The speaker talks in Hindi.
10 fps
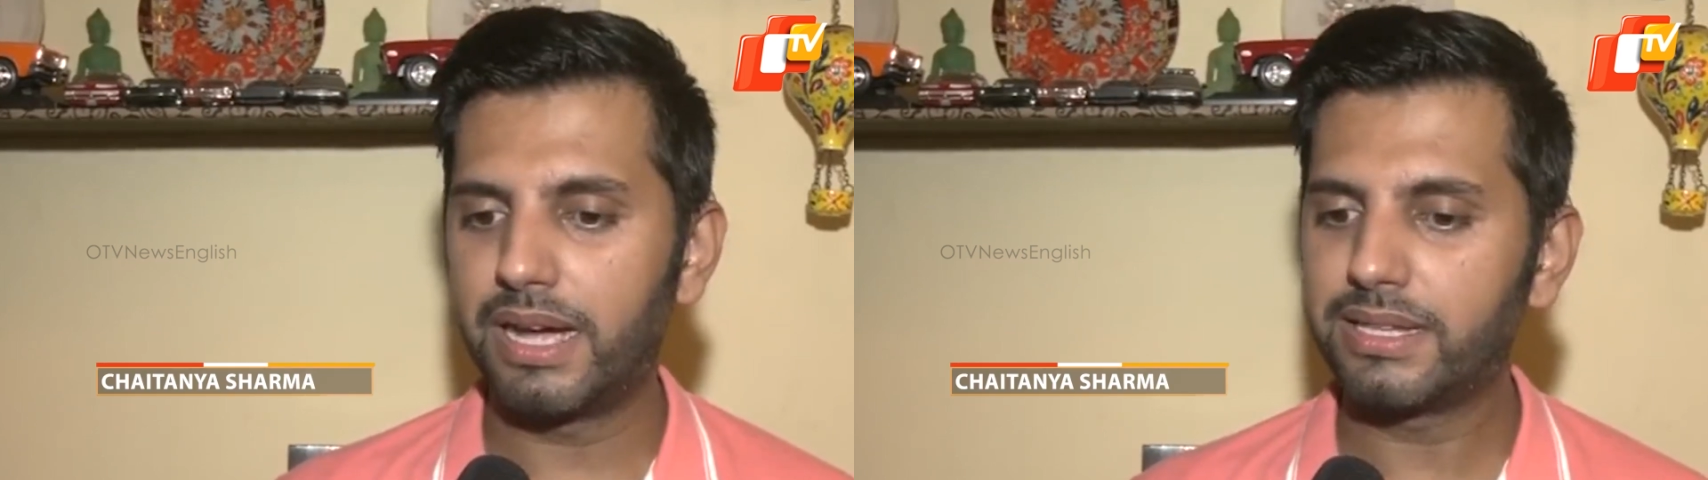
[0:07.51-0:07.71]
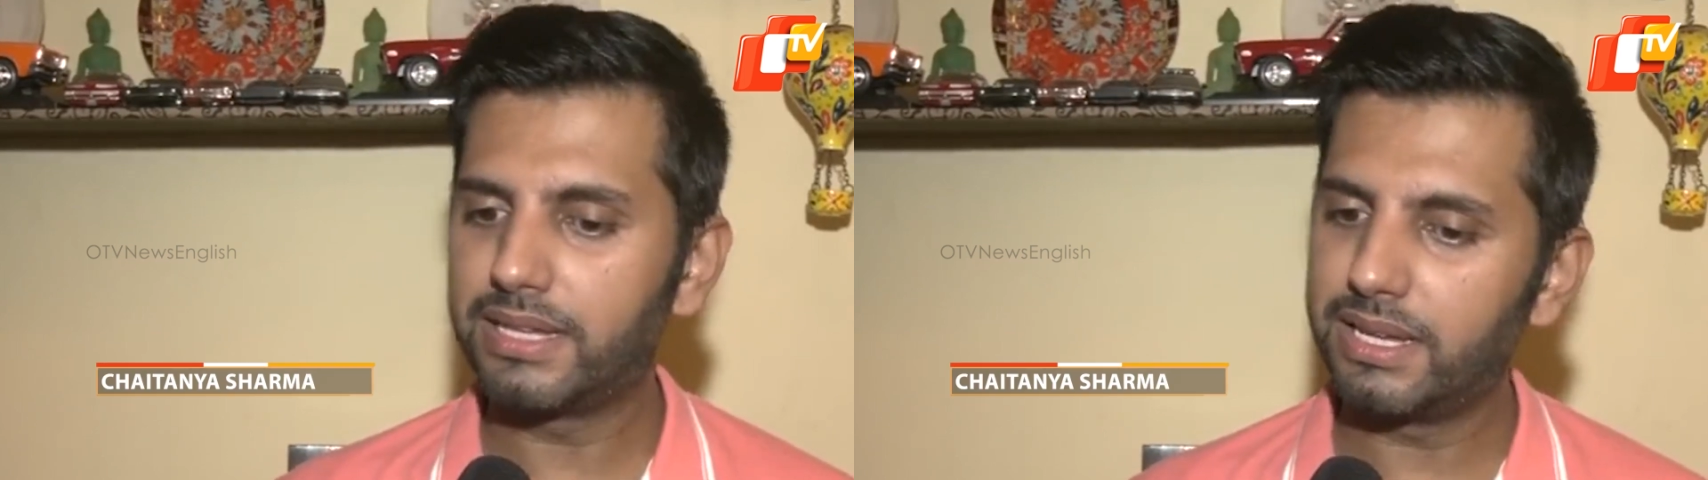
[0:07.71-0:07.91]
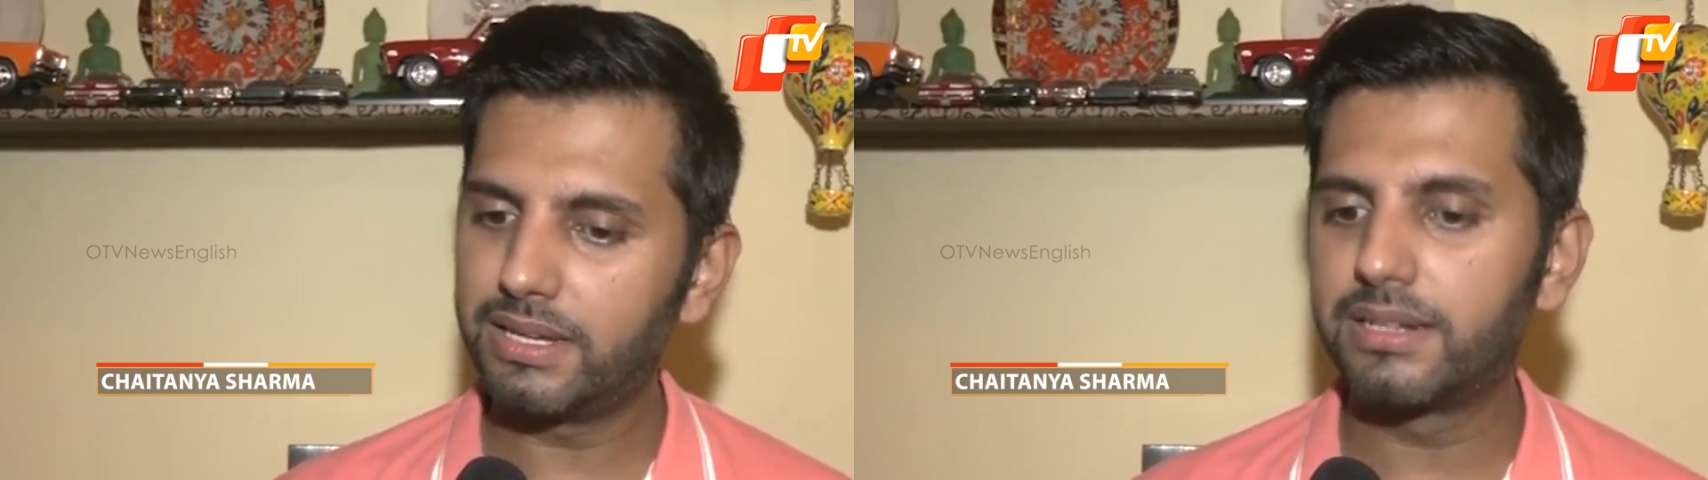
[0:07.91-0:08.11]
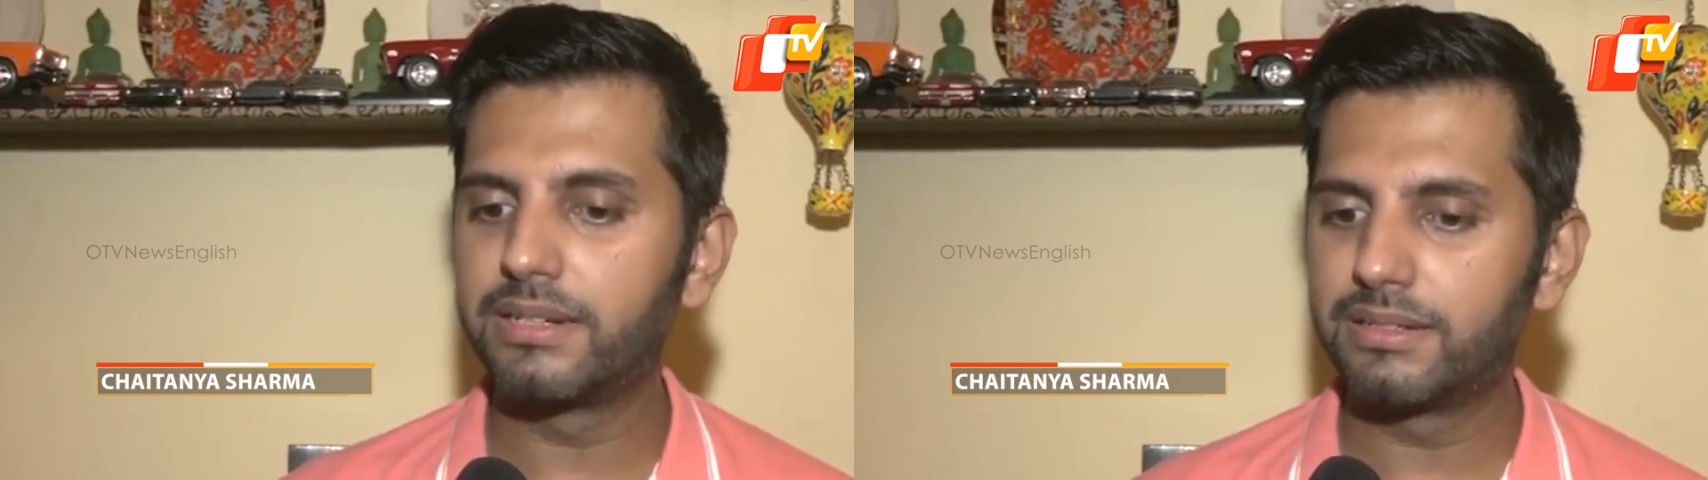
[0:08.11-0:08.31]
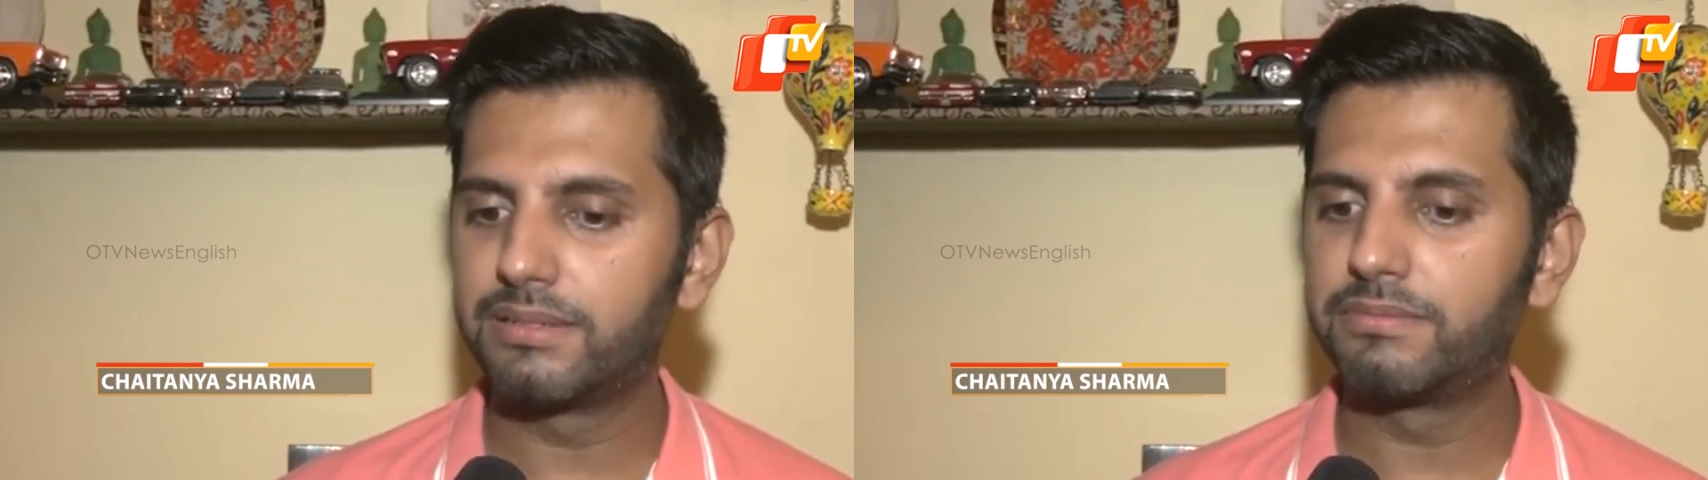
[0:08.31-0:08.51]
आई थिंक
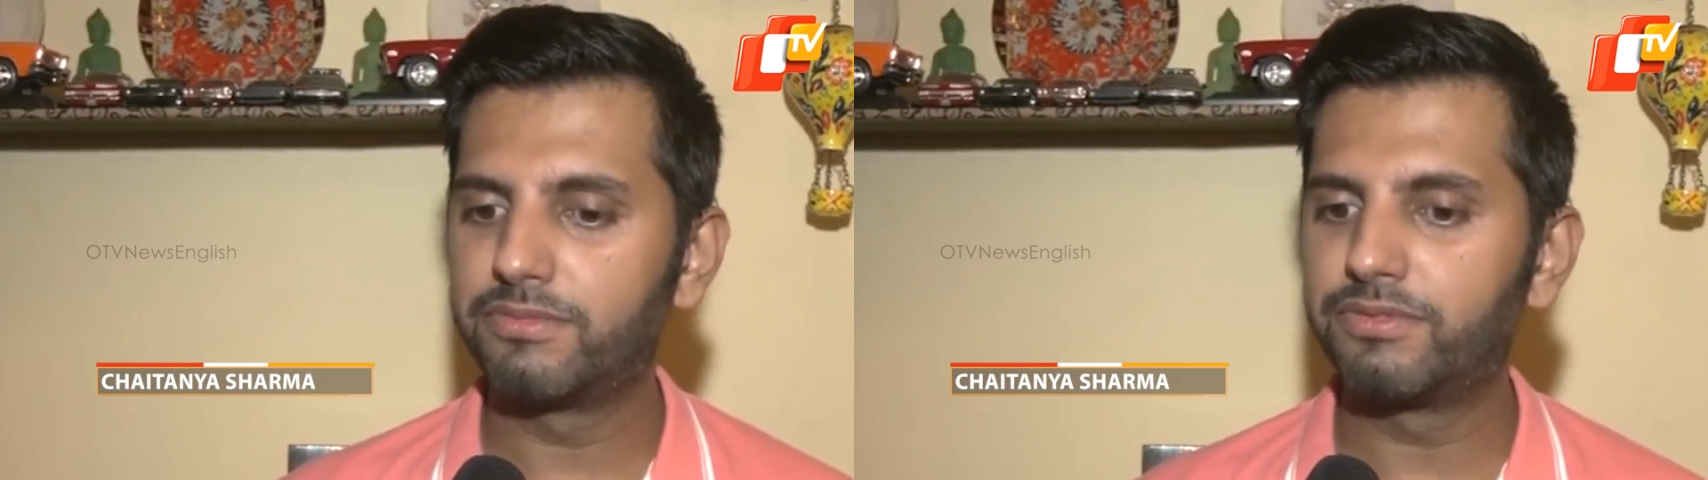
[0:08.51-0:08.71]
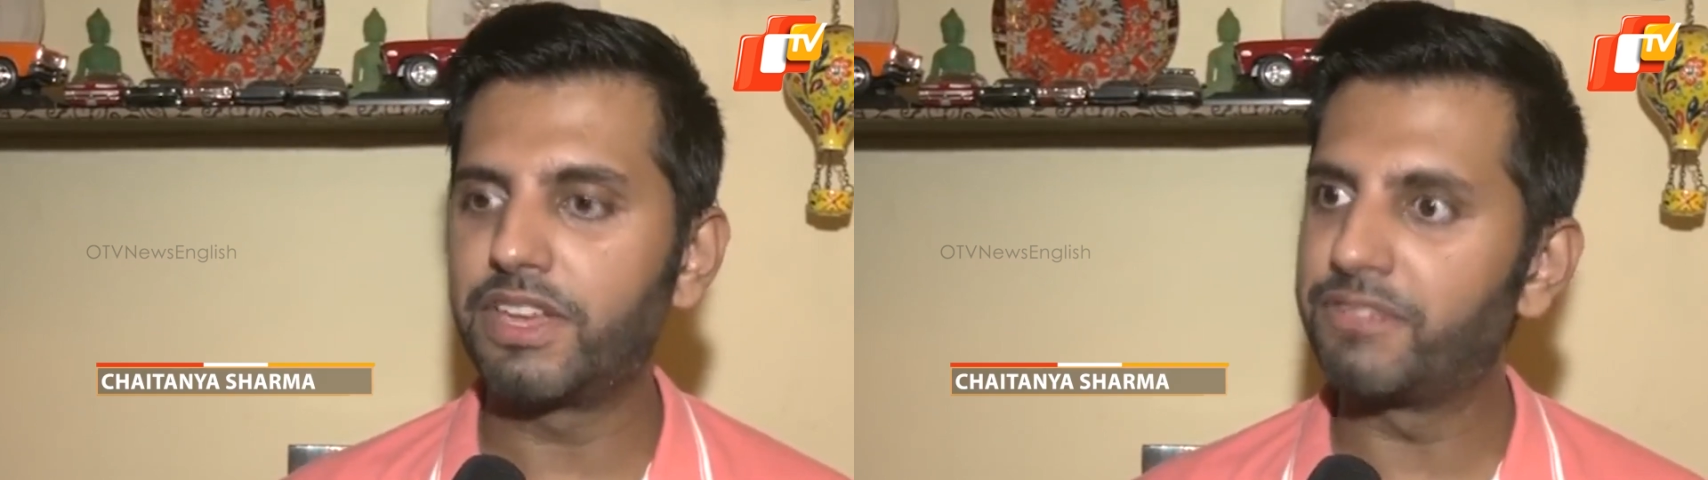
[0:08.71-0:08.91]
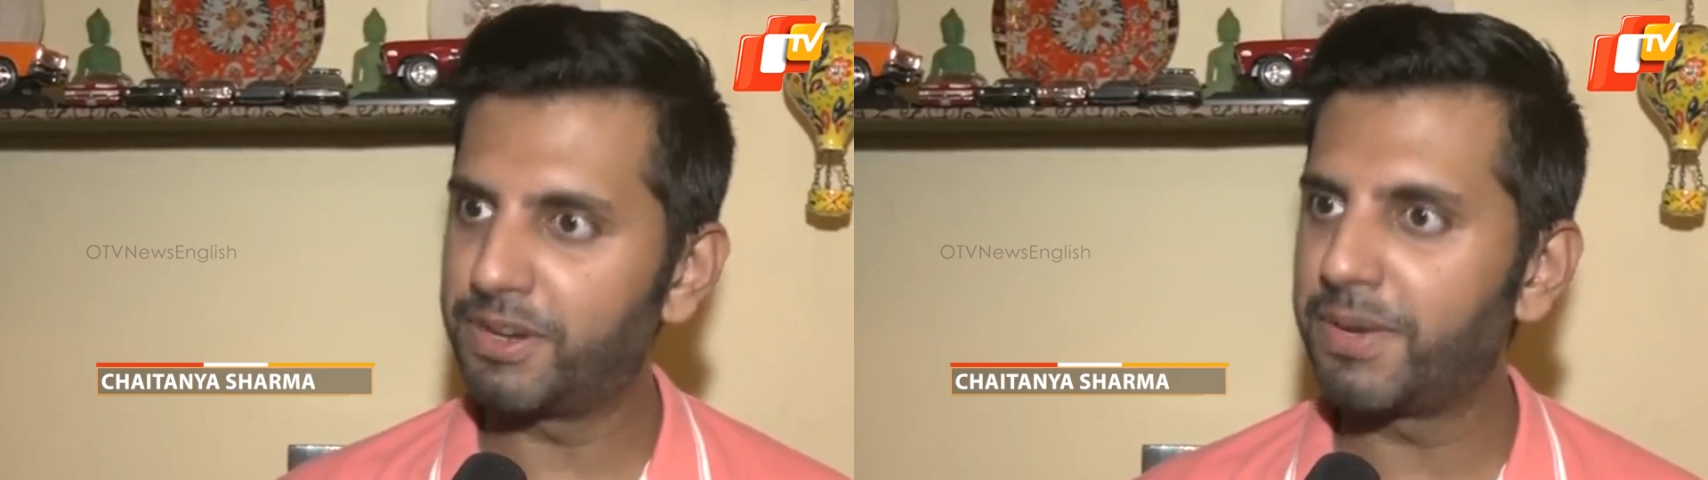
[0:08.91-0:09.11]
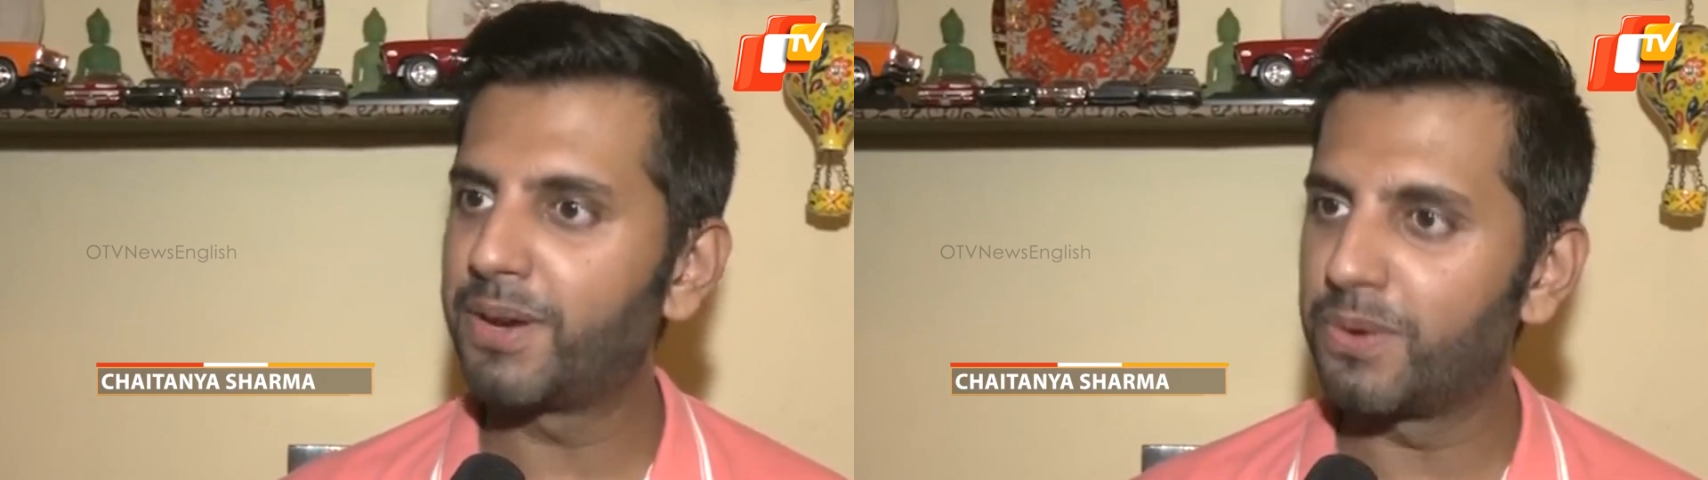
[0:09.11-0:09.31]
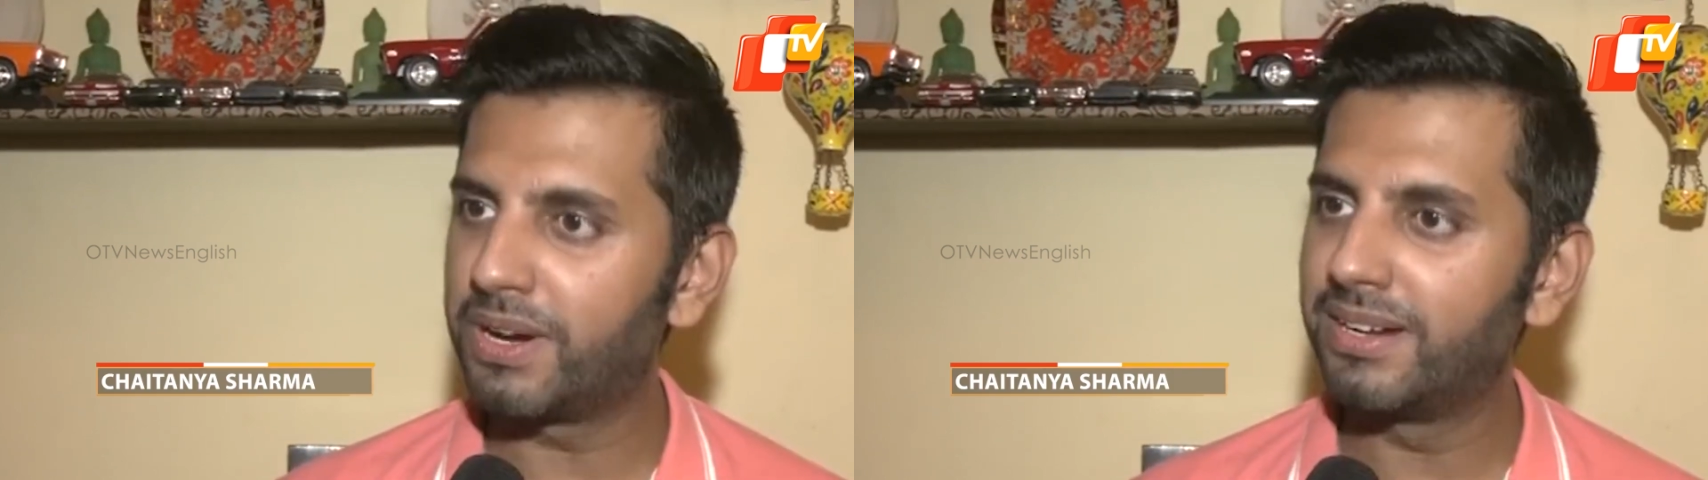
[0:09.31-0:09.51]
फेवर
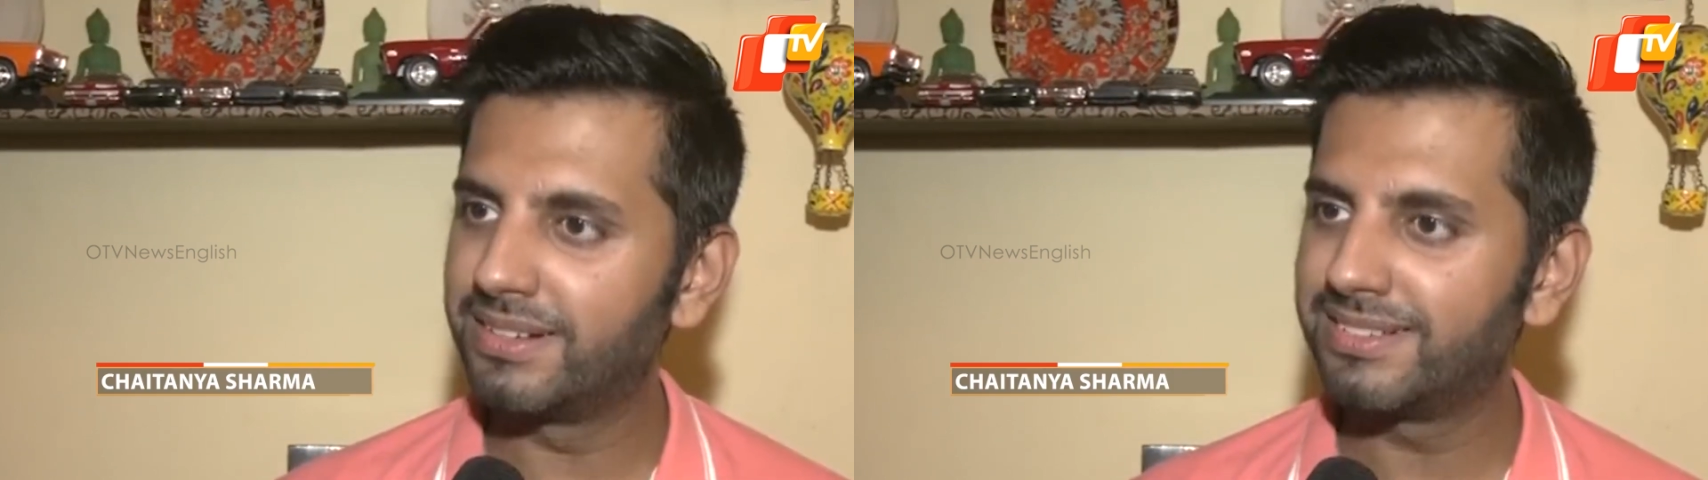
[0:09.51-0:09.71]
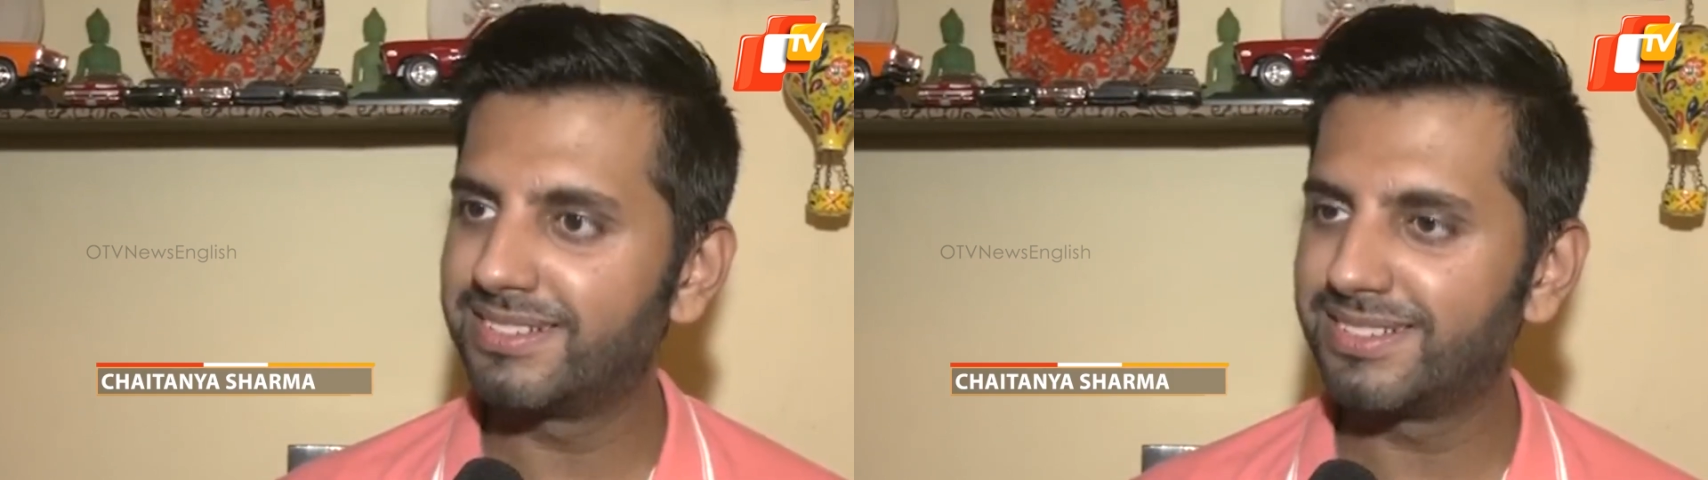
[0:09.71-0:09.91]
में होगा